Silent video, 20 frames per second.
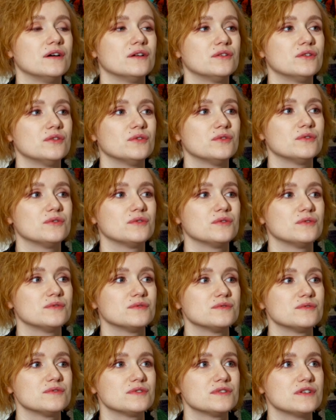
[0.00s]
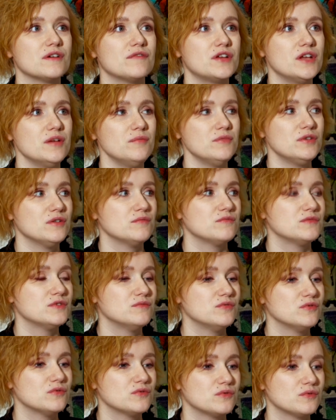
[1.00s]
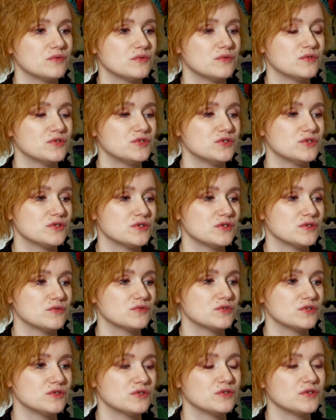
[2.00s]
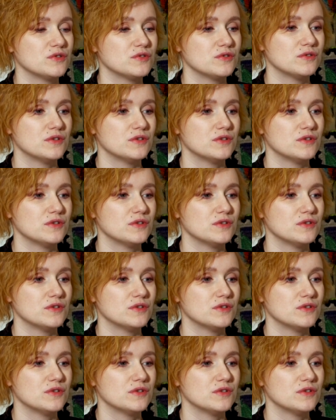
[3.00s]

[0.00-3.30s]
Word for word: Но со временем тебе хочется уже, ты